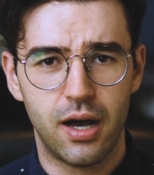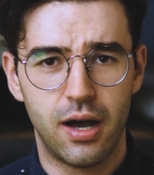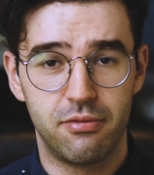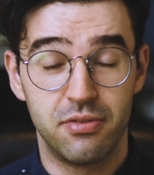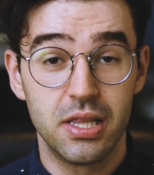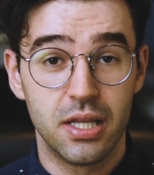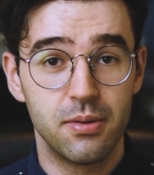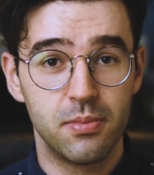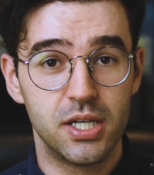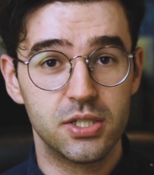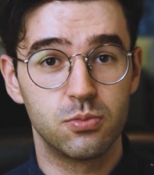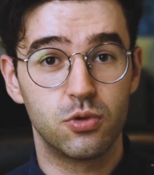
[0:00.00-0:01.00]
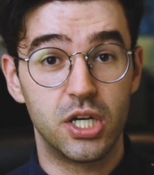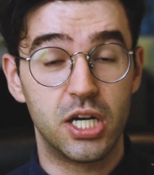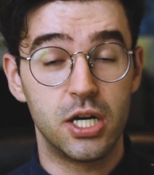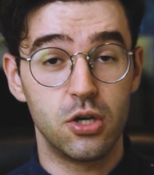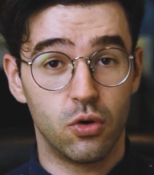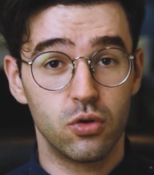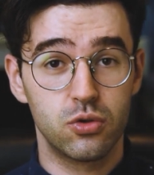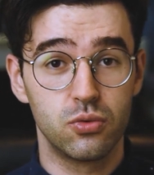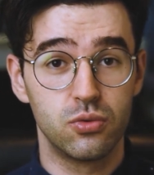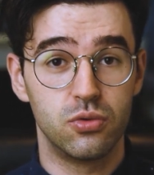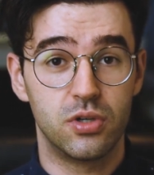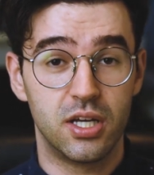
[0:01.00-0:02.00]
A vilã mesmo que criou
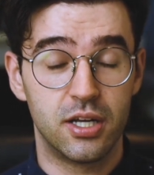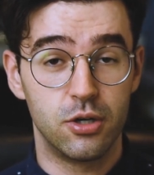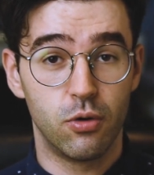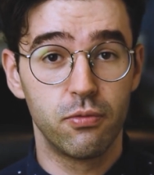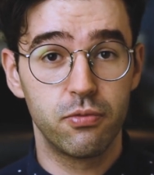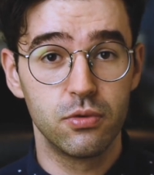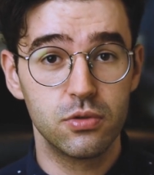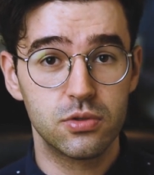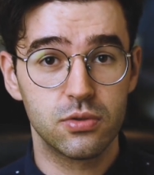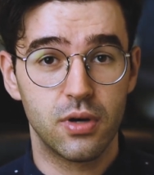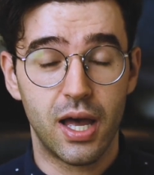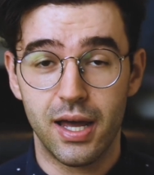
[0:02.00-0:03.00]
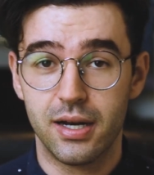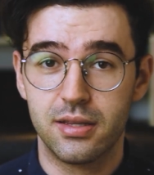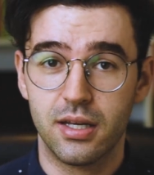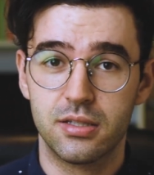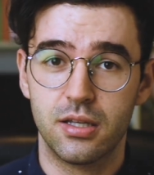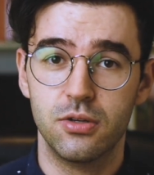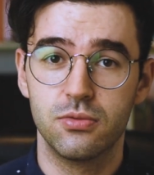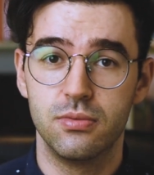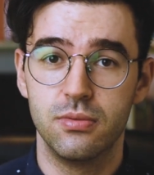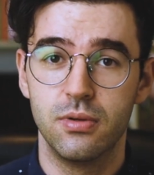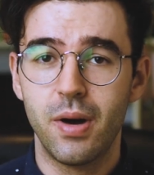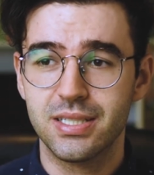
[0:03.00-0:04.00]
tudo, que criou o fluxo, era a Tectei 1.
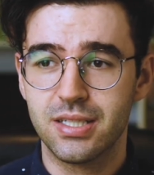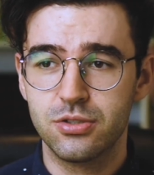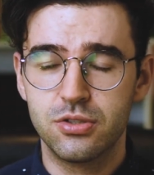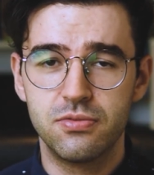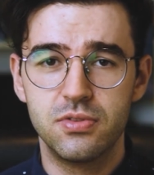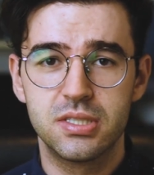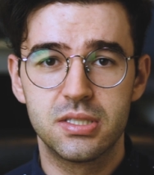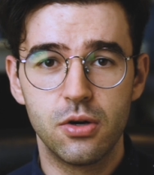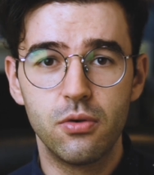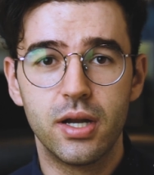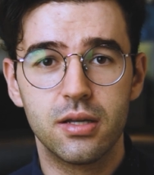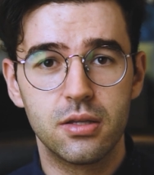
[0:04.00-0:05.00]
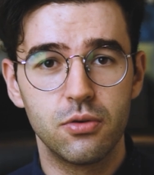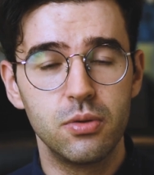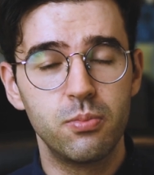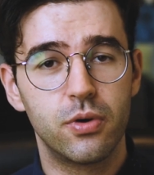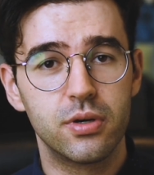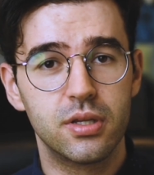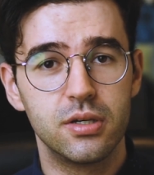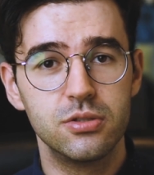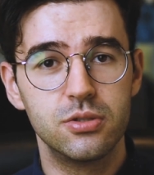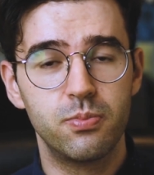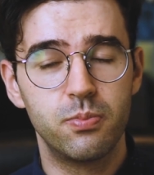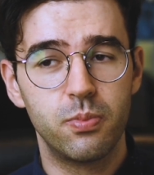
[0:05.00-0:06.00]
Mas a divisão era tão
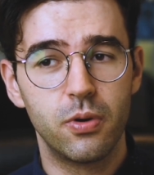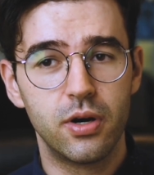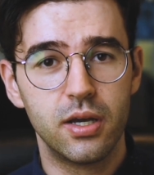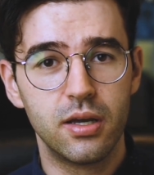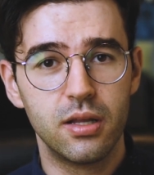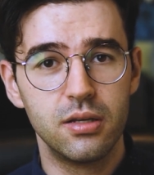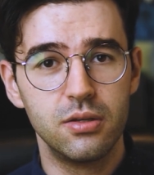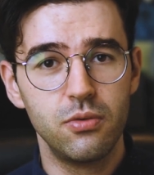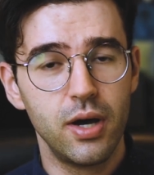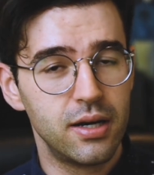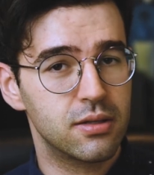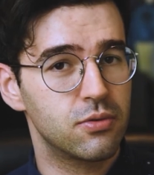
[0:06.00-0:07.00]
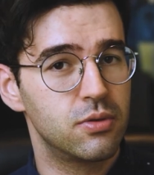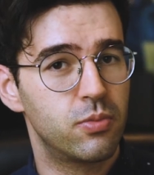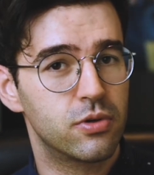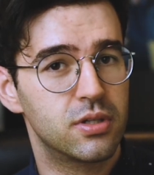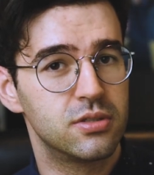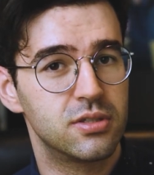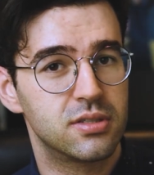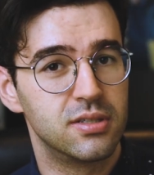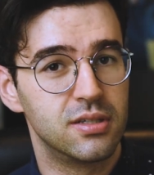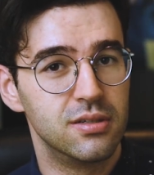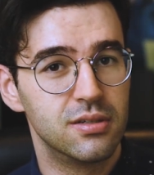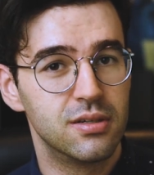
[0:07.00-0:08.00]
importante, porém ela não era tão importante
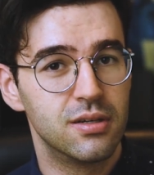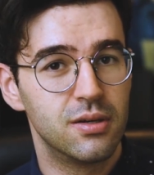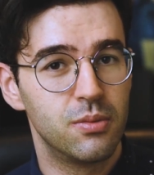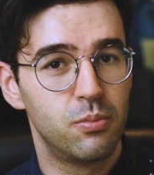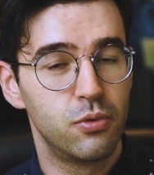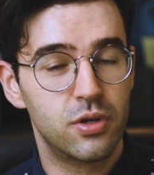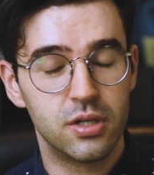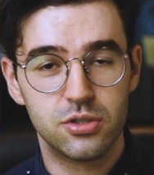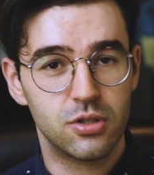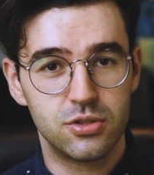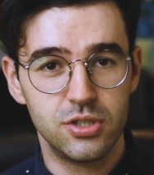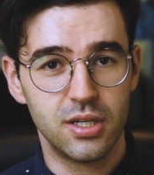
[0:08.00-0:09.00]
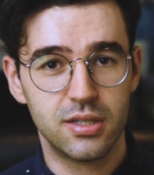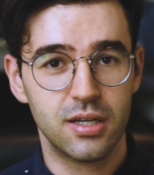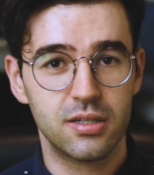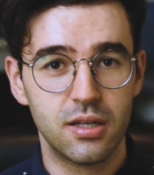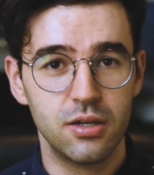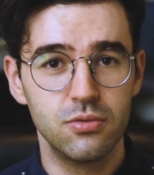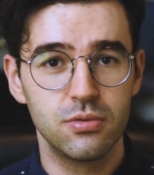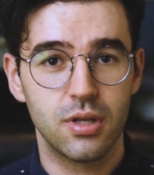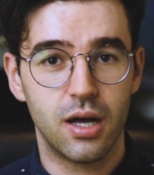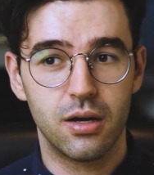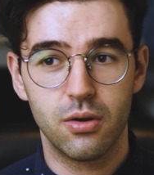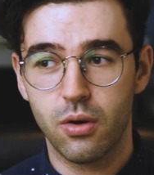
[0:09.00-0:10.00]
assim. Porque só tinha a Tectei 1
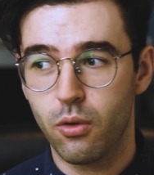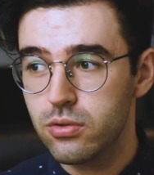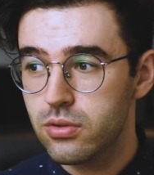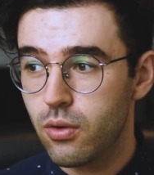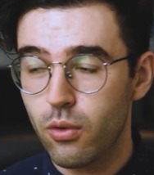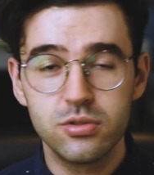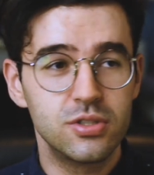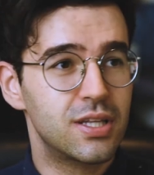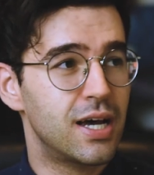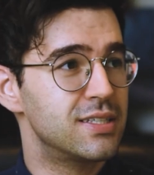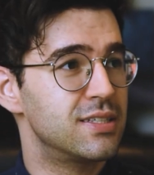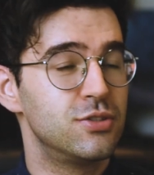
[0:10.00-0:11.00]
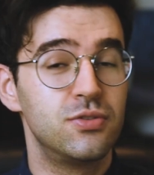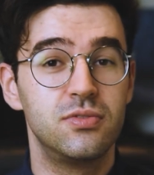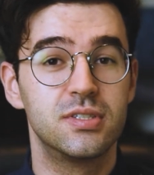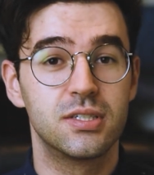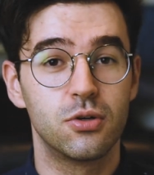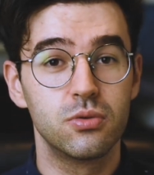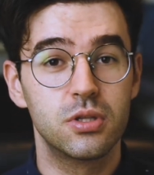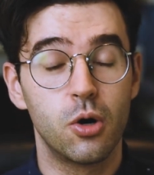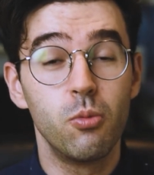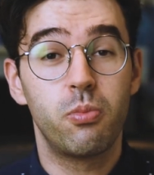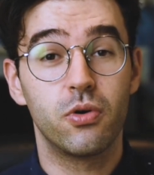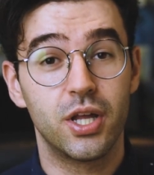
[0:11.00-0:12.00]
lá. Onde está essa divisão
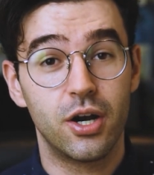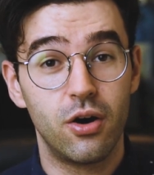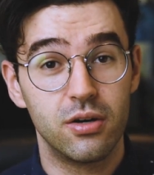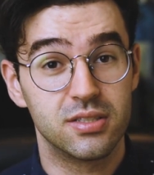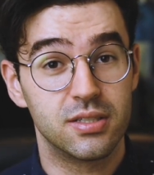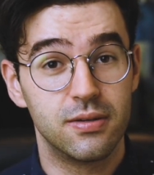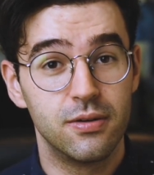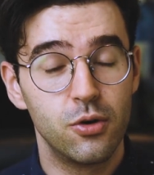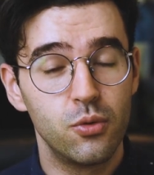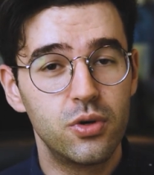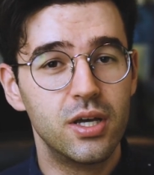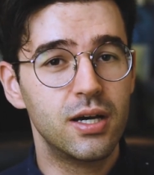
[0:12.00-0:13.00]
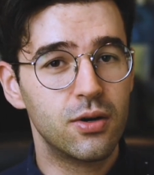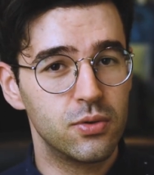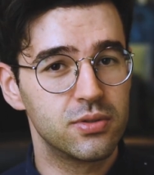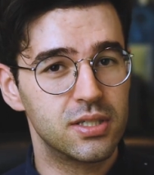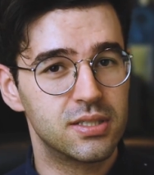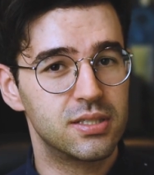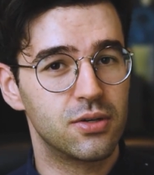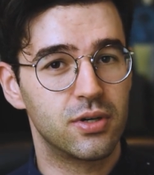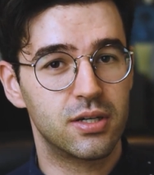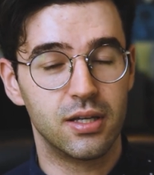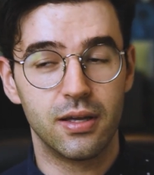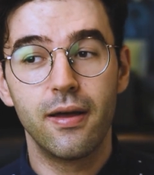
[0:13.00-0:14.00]
tão poderosa? o que, que aconteceu
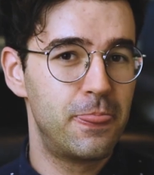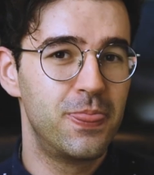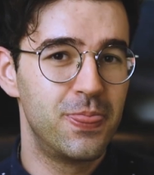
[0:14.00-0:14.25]
aqui?